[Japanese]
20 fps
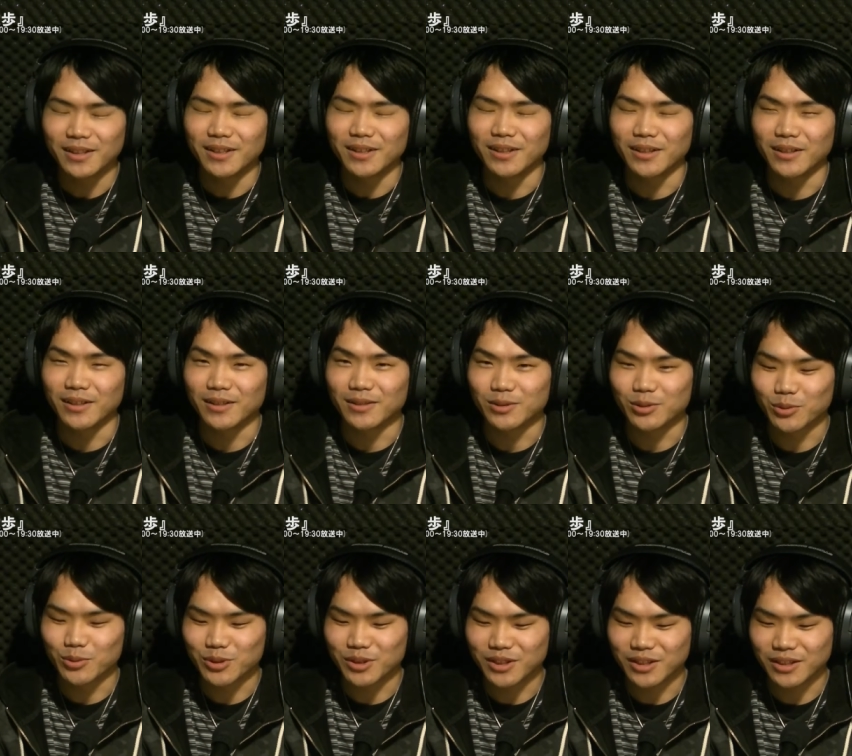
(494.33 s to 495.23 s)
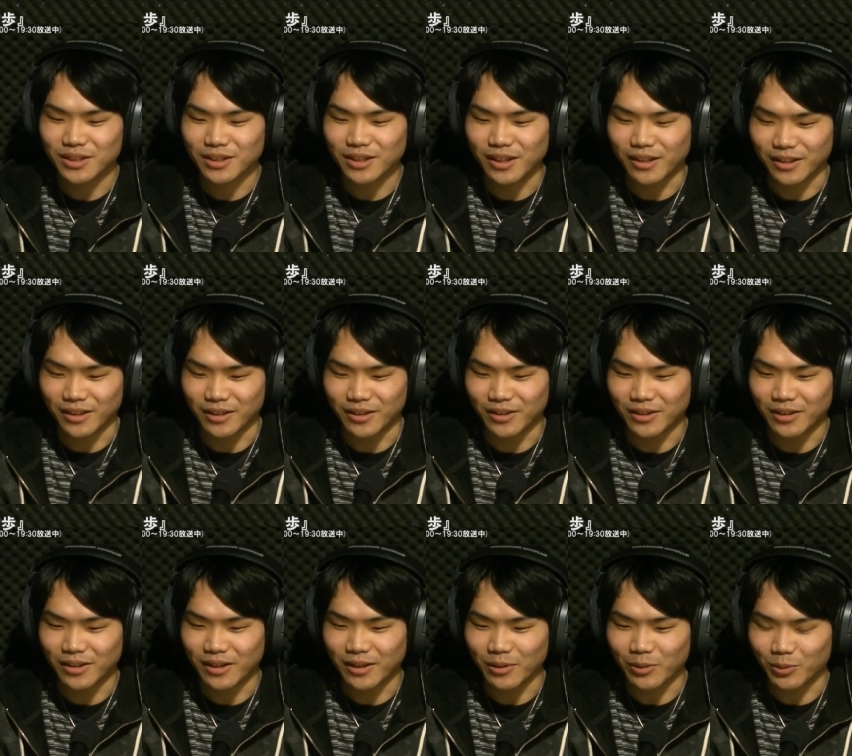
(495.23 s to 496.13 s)
いや銚子駅っ
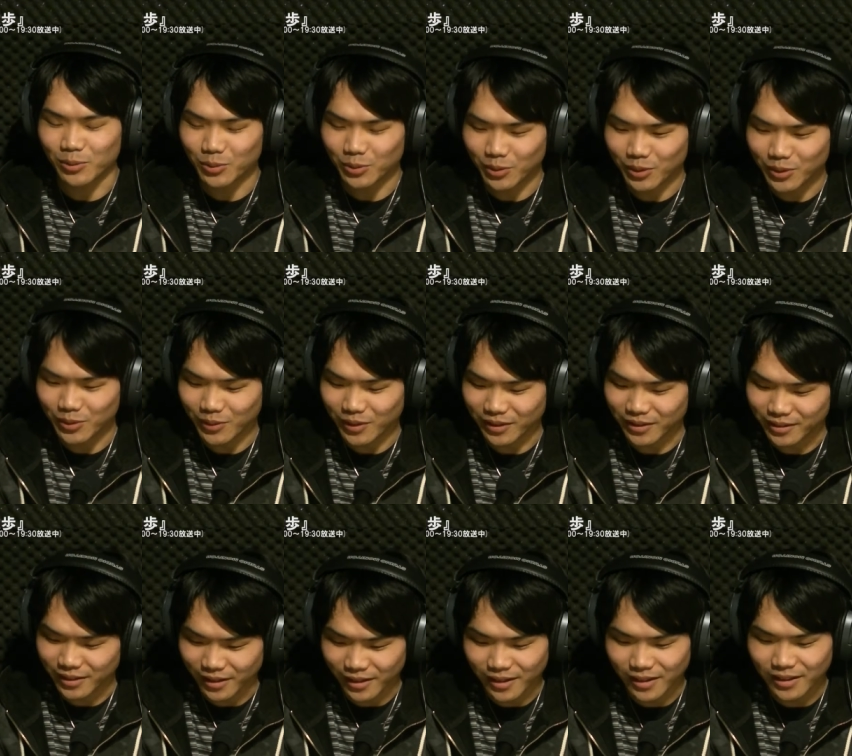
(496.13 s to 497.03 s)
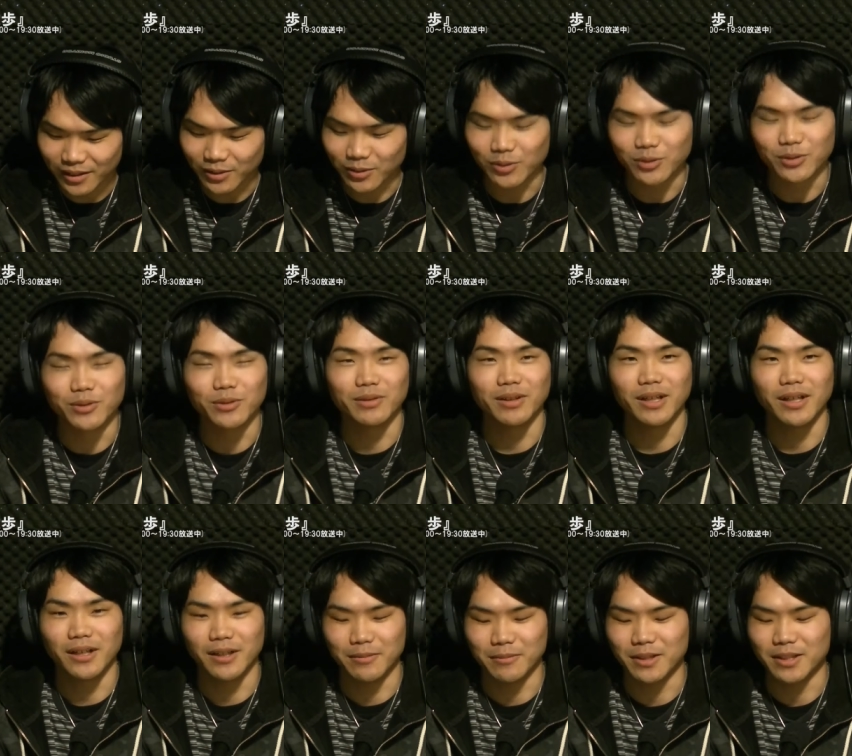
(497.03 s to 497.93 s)
て本当に良かったなというのは
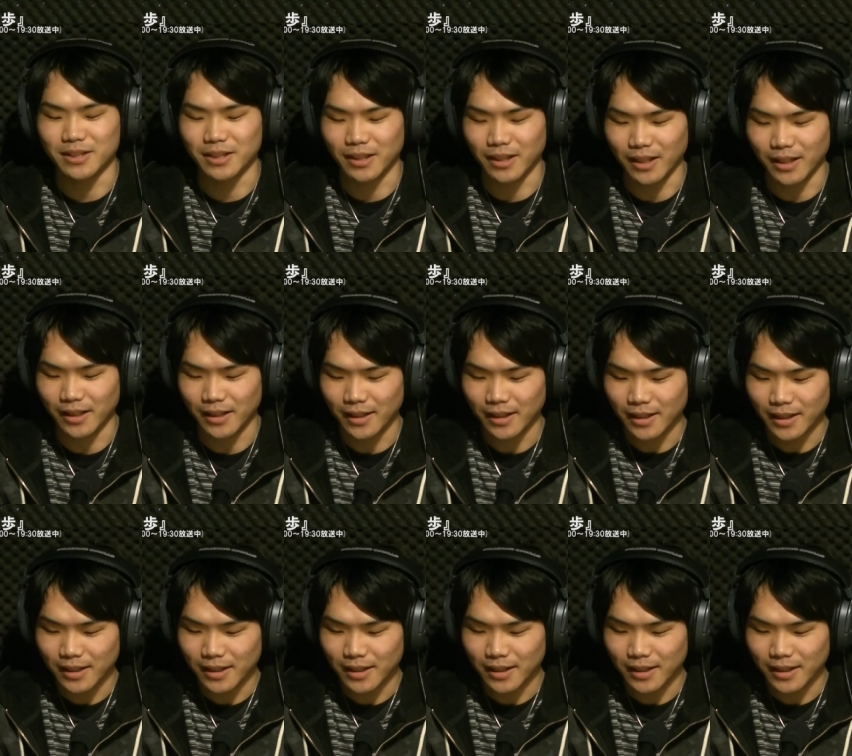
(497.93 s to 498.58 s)
ありましたね。